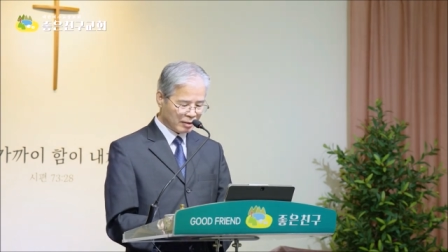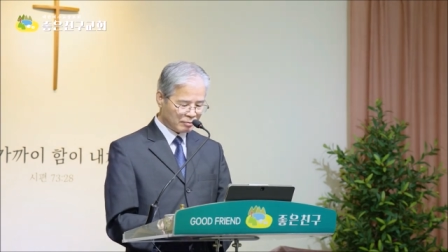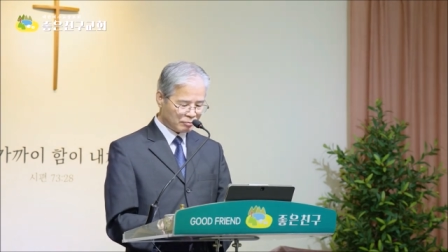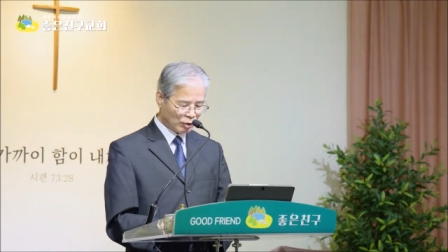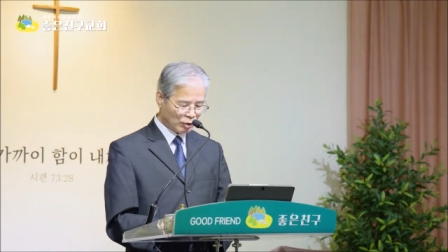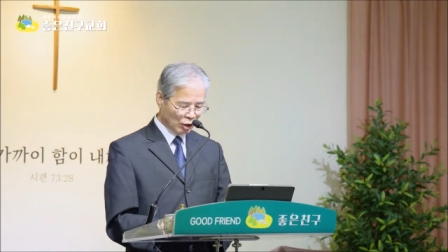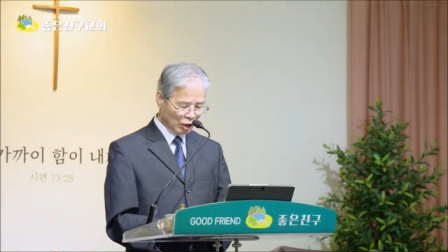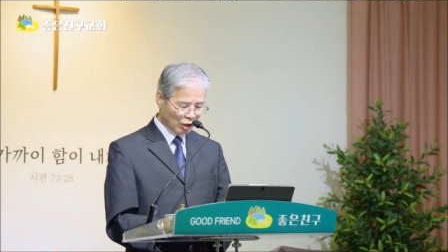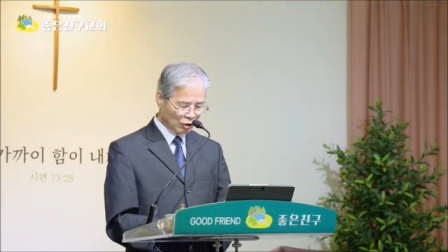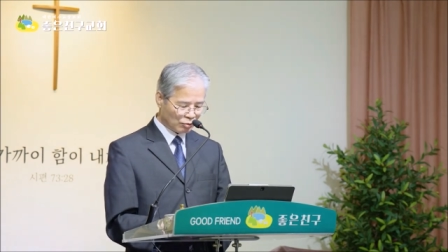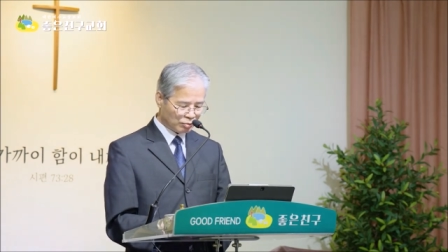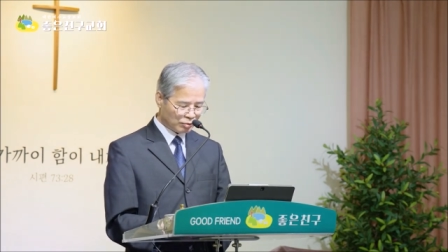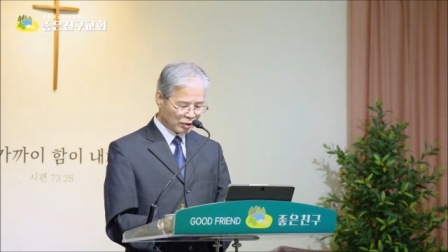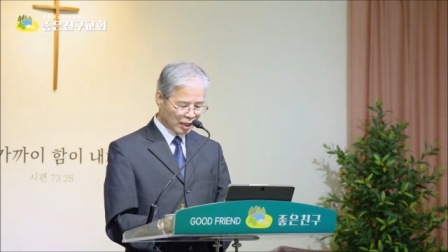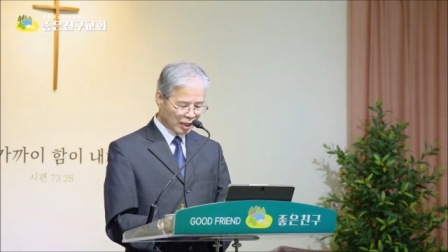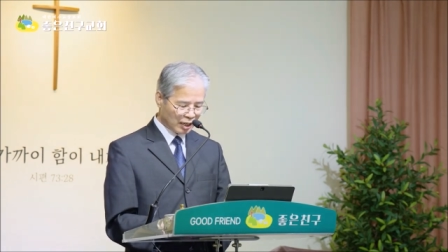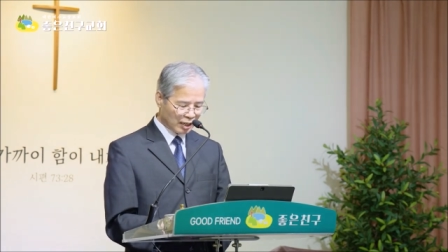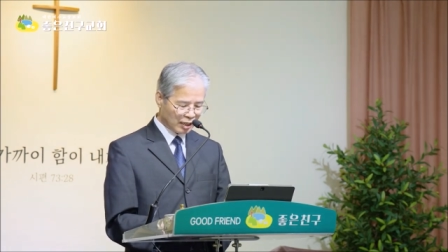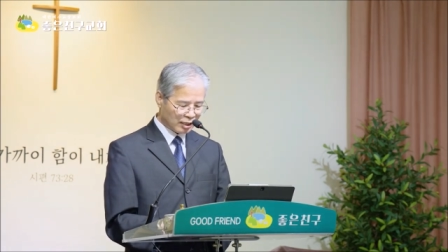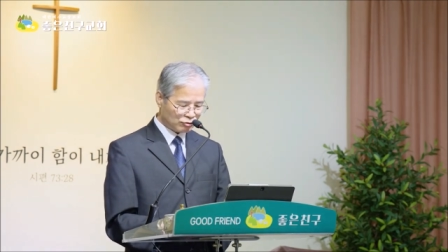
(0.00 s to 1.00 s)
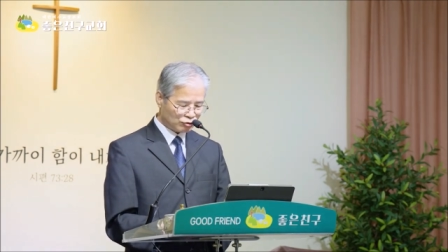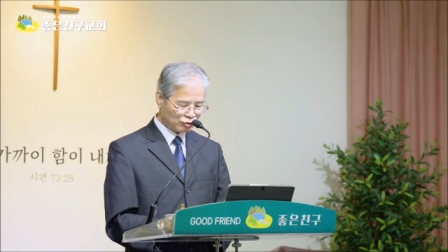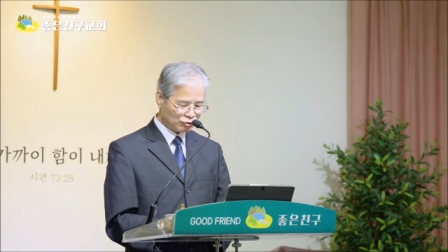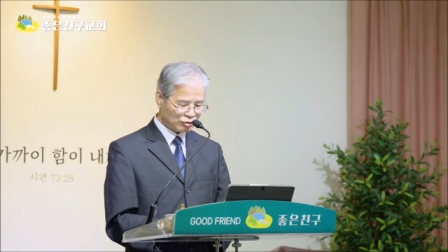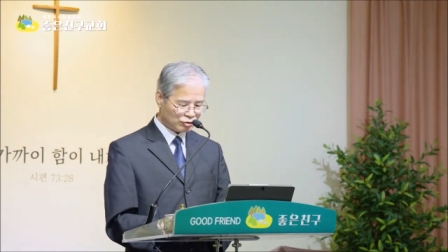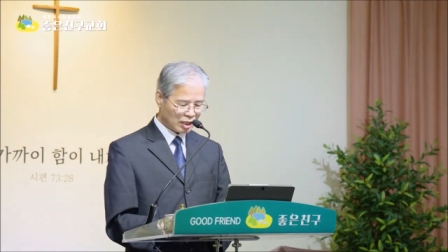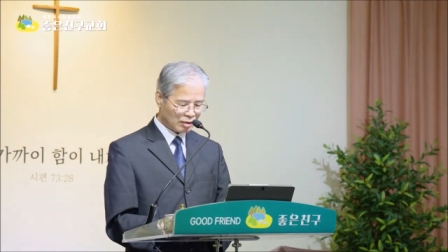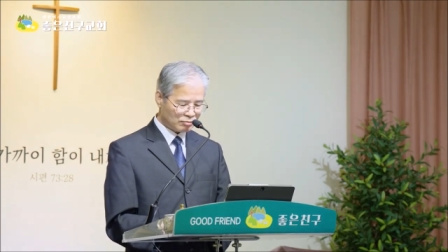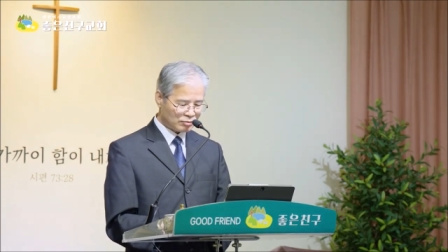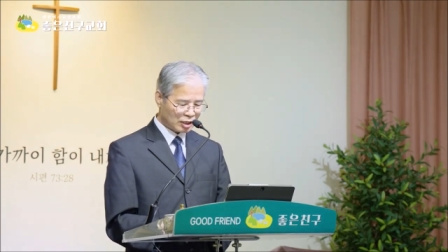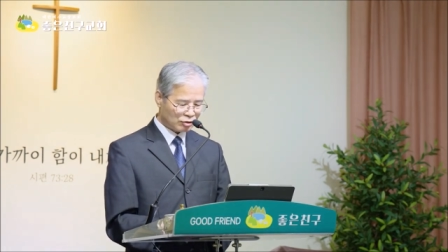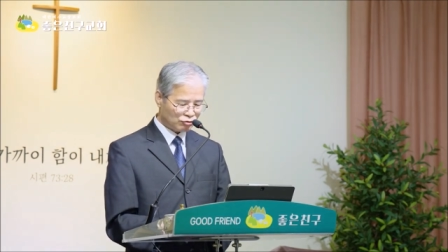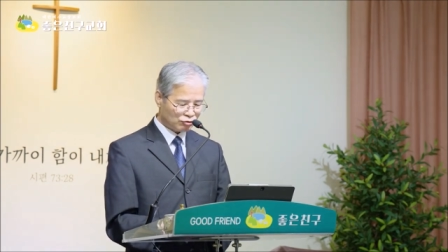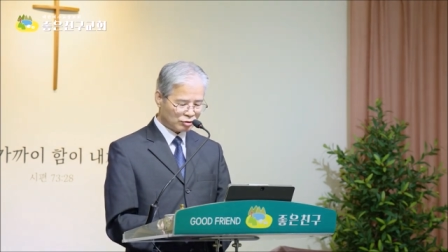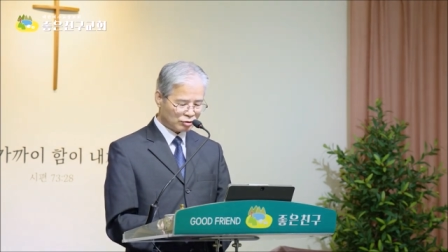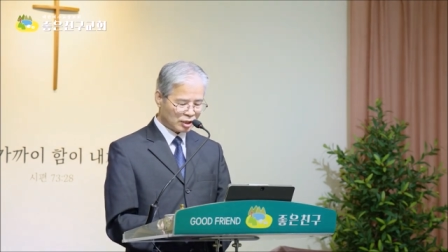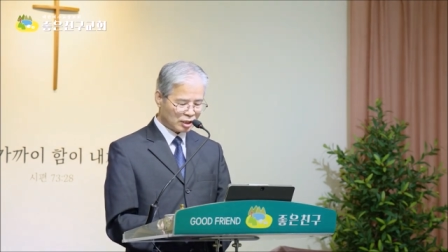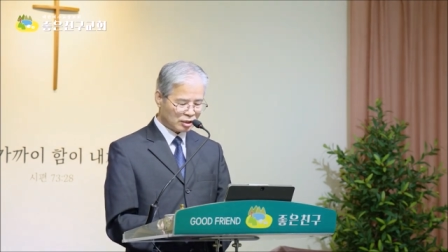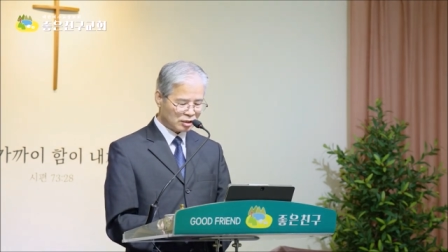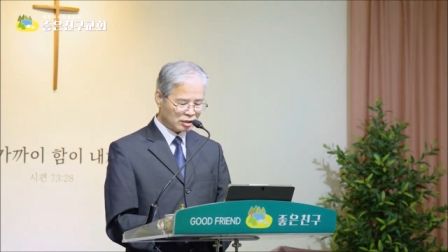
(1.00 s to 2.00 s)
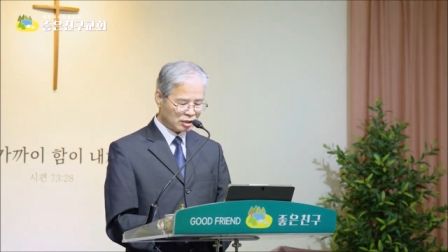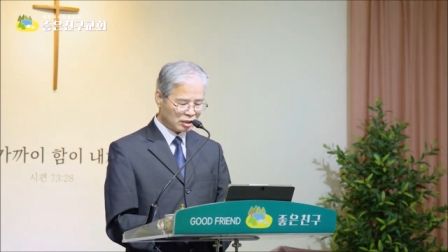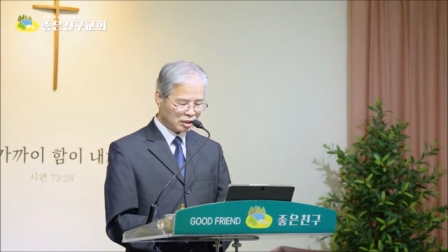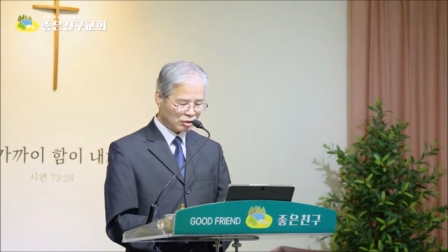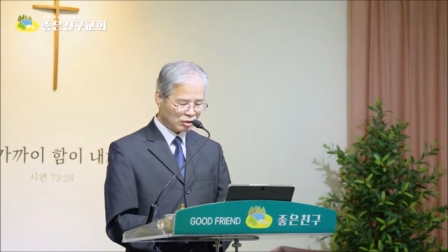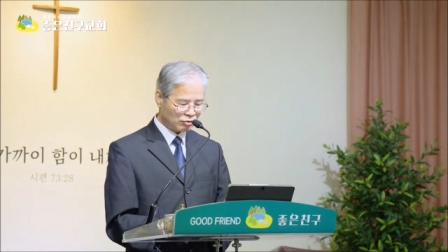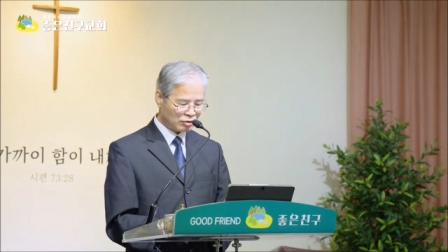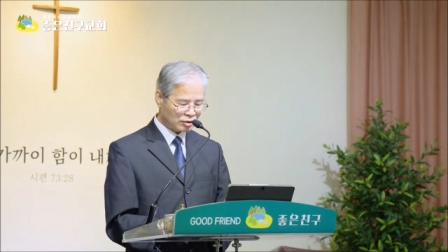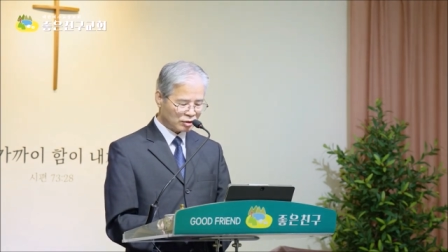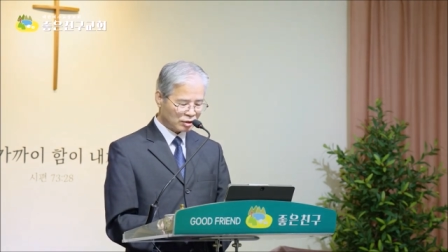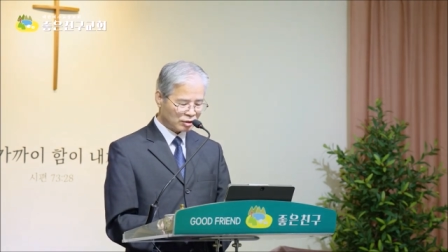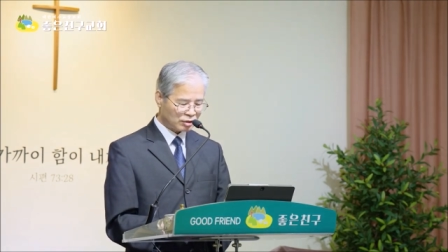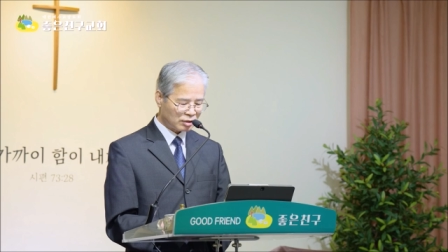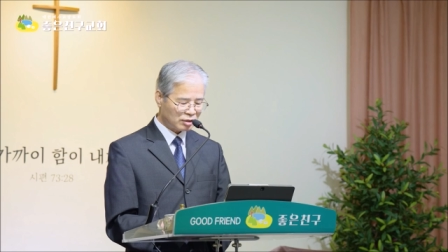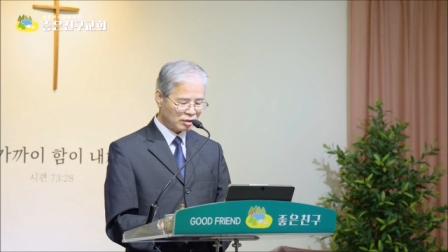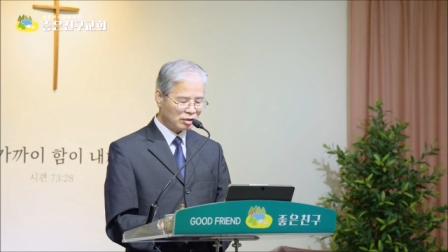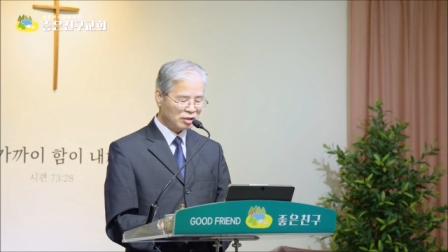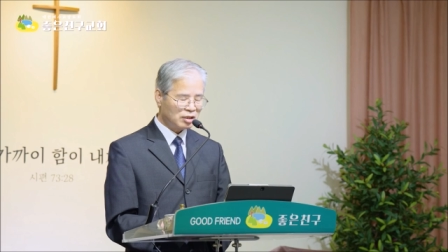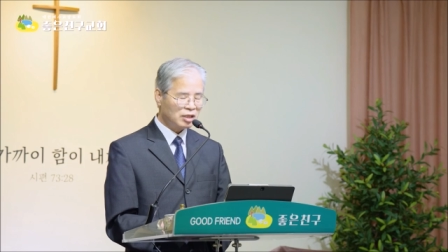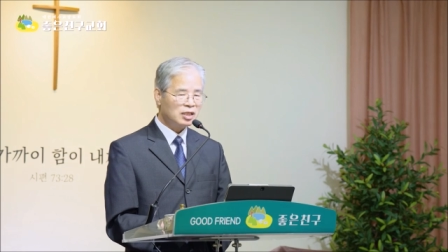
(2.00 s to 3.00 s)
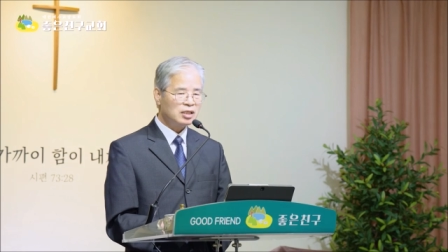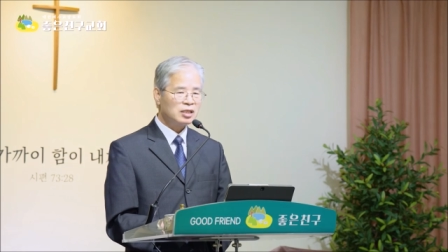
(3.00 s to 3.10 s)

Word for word: 평화롭게 추수감사 축제를 즐기고 있었던